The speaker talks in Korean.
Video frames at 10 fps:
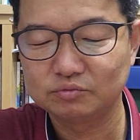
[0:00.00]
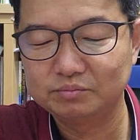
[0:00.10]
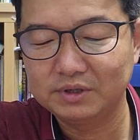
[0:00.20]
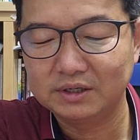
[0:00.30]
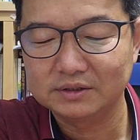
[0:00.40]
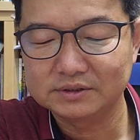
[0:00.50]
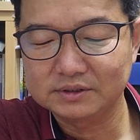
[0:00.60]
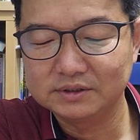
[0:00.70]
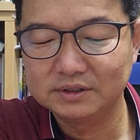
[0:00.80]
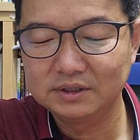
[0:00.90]
준비한
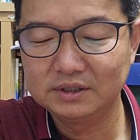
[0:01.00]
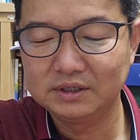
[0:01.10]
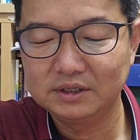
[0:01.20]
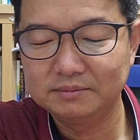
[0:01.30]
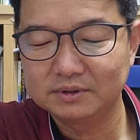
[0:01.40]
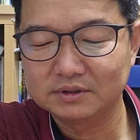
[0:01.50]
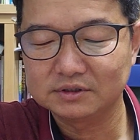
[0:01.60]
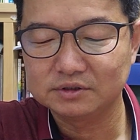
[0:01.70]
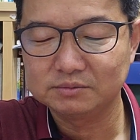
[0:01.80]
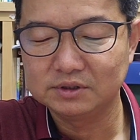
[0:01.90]
것을 의인이 입을
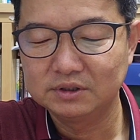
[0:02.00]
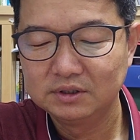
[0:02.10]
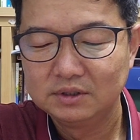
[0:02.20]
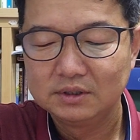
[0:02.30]
것이며